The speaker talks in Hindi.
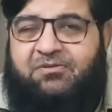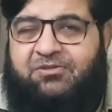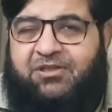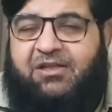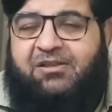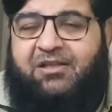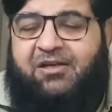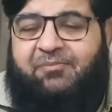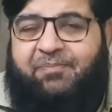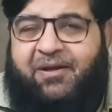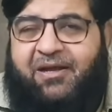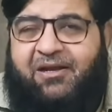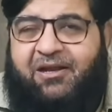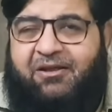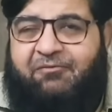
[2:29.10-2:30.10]
चंद दिन
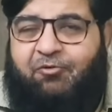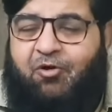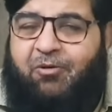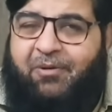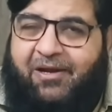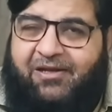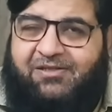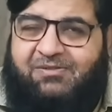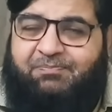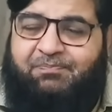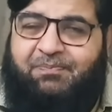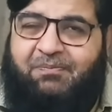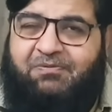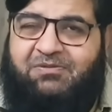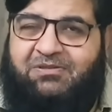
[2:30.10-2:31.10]
पहले वो हमारे
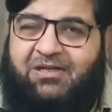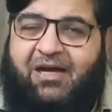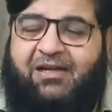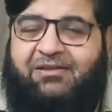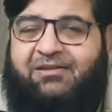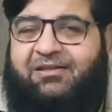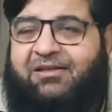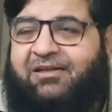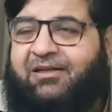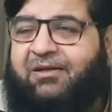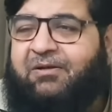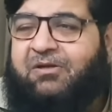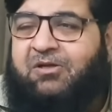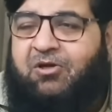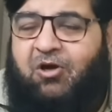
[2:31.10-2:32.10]
साथ थी
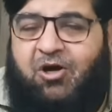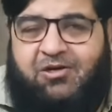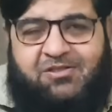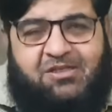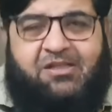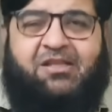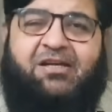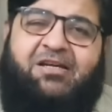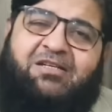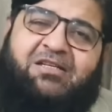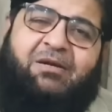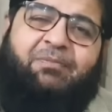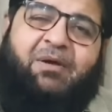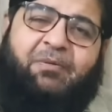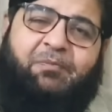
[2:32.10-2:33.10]
और ज़िंदगी से
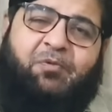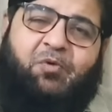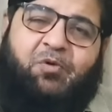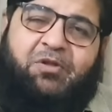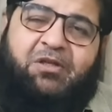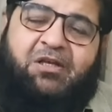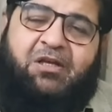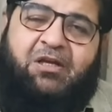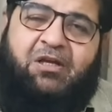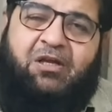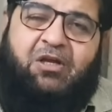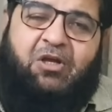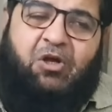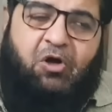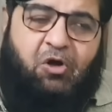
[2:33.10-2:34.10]
भरपूर थी
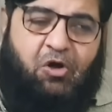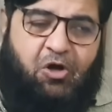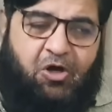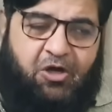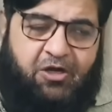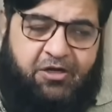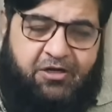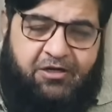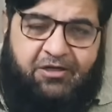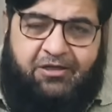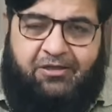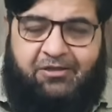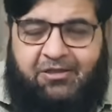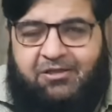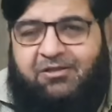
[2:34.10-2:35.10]
और
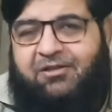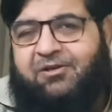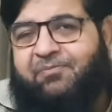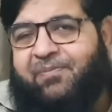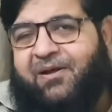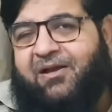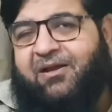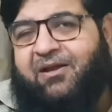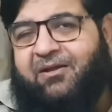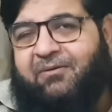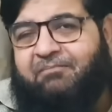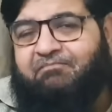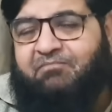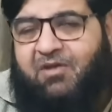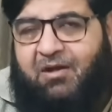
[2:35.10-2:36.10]
तीन दिन पहले
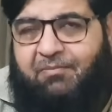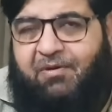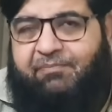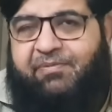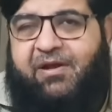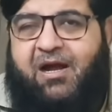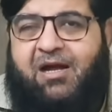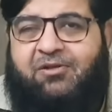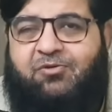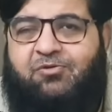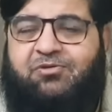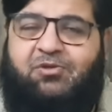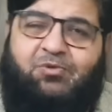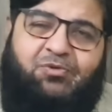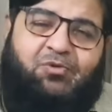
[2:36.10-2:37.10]
हम अपने हाथों
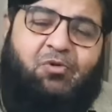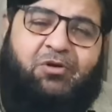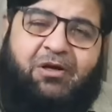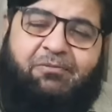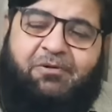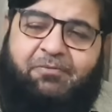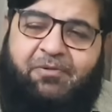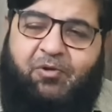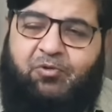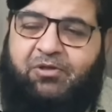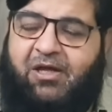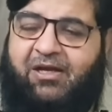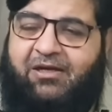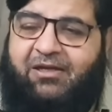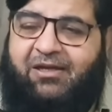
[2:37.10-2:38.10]
से उसको कब्र में
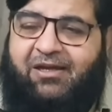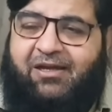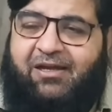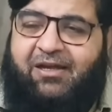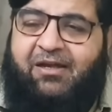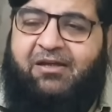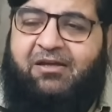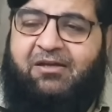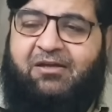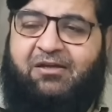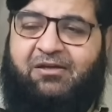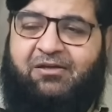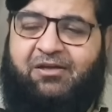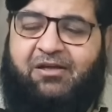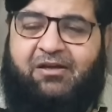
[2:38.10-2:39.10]
उतार के आए
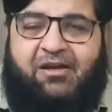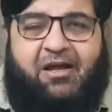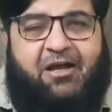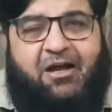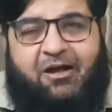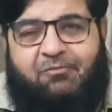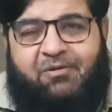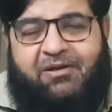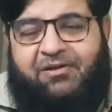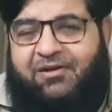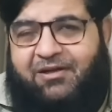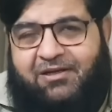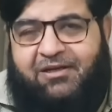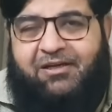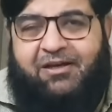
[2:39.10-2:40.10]
हैं ये नाकबिल
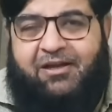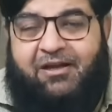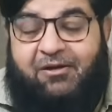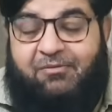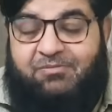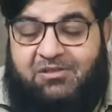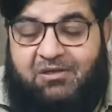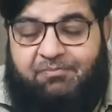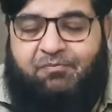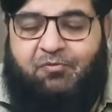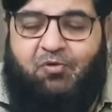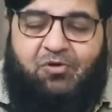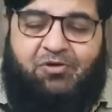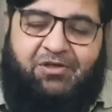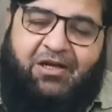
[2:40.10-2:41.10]
यकीन है हम
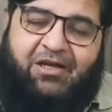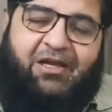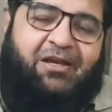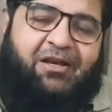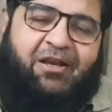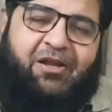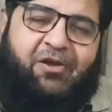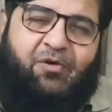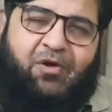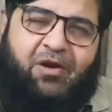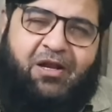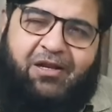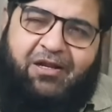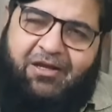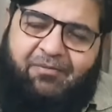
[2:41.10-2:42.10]
सबको यकीन नहीं हो रहा
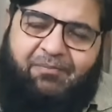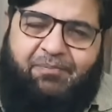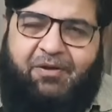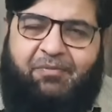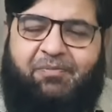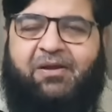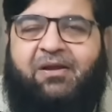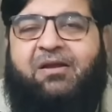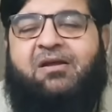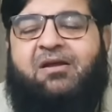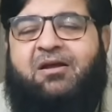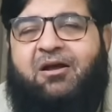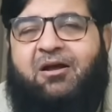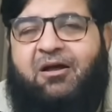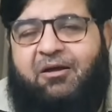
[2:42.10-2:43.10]
लेकिन फिर भी
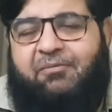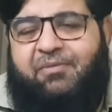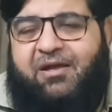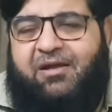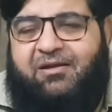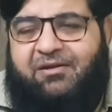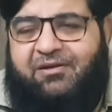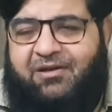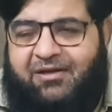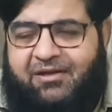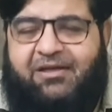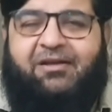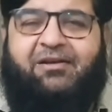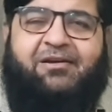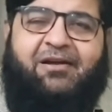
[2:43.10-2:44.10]
हमें
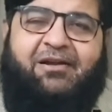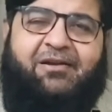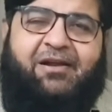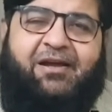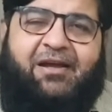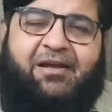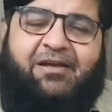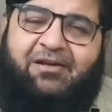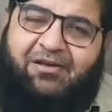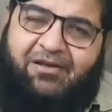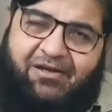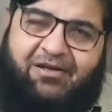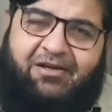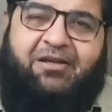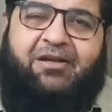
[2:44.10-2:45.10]
यकीन करना है कि
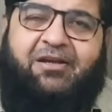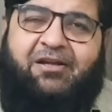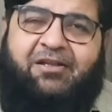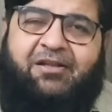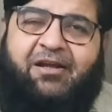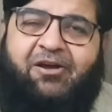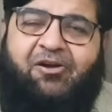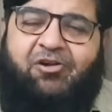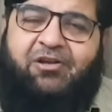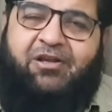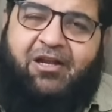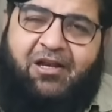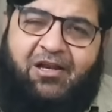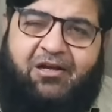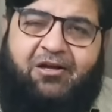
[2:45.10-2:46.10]
ये हकीकत है और ये
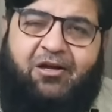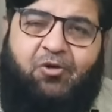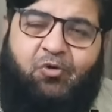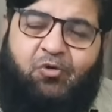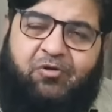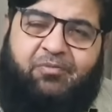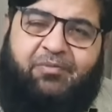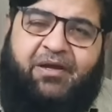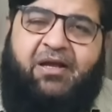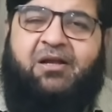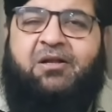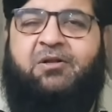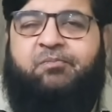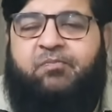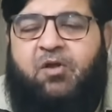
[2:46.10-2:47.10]
अल्लाह का हुक्म है
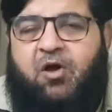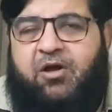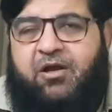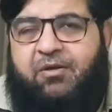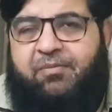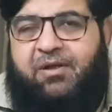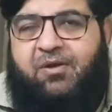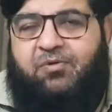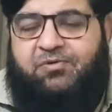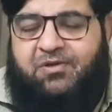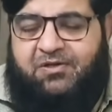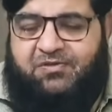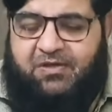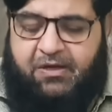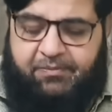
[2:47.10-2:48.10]
और हमें
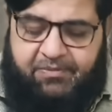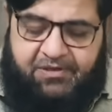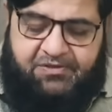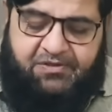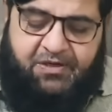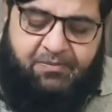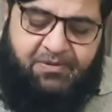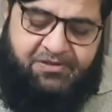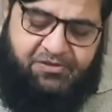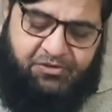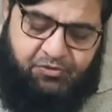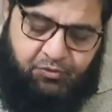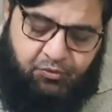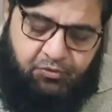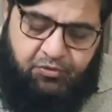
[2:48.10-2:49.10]
उसके सामने
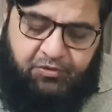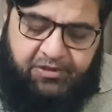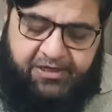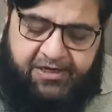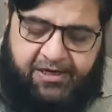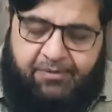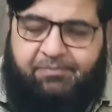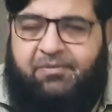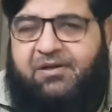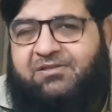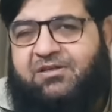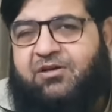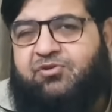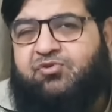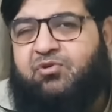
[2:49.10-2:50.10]
सरबसजूद होना है अपना
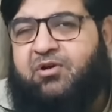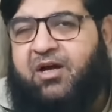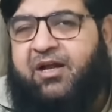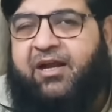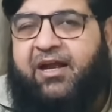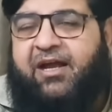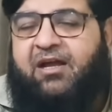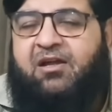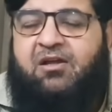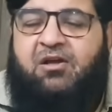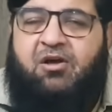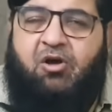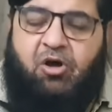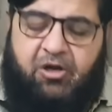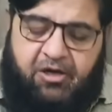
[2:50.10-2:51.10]
सर झुकाना है
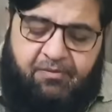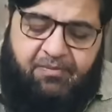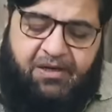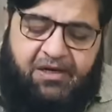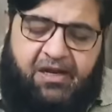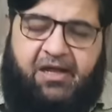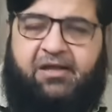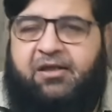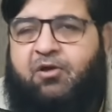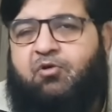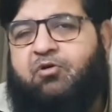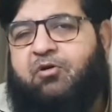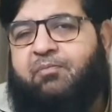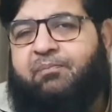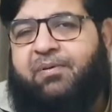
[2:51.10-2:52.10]
और हम अल्लाह के
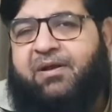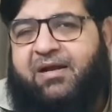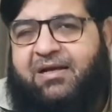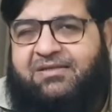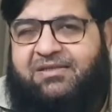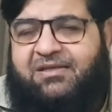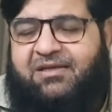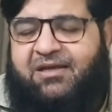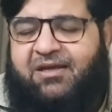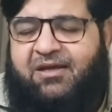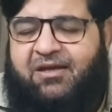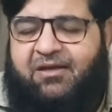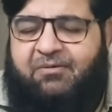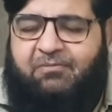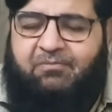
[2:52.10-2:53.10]
हुक्म पे राज़ी
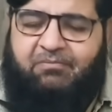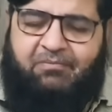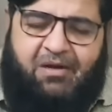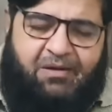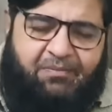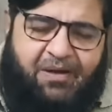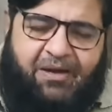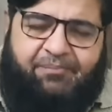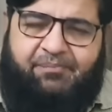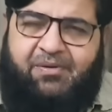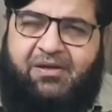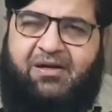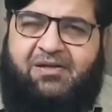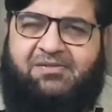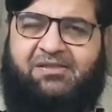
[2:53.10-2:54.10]
हैं माँ बाप
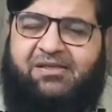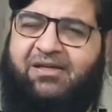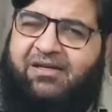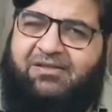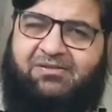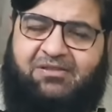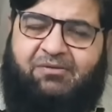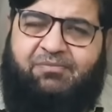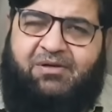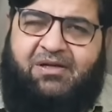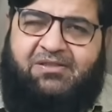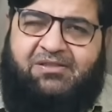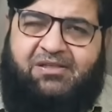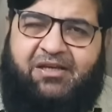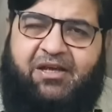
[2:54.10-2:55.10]
भी राज़ी हैं सब
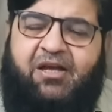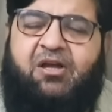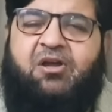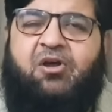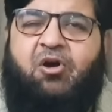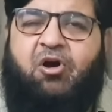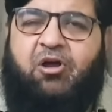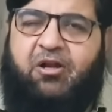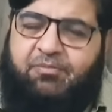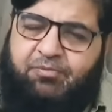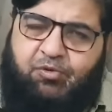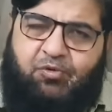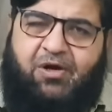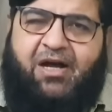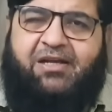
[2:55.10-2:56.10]
राज़ी हैं और अब
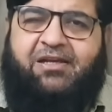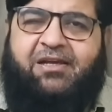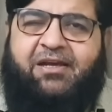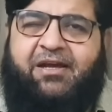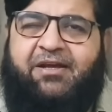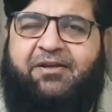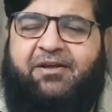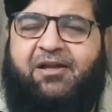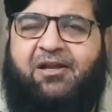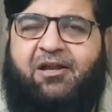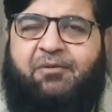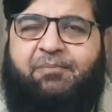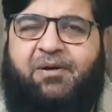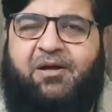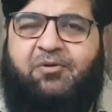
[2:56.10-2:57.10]
दुआ ये है कि
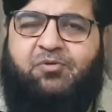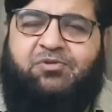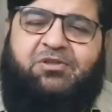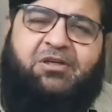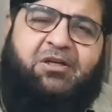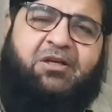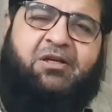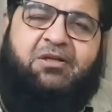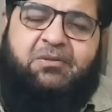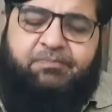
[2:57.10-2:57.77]
अल्लाह पाक उसकी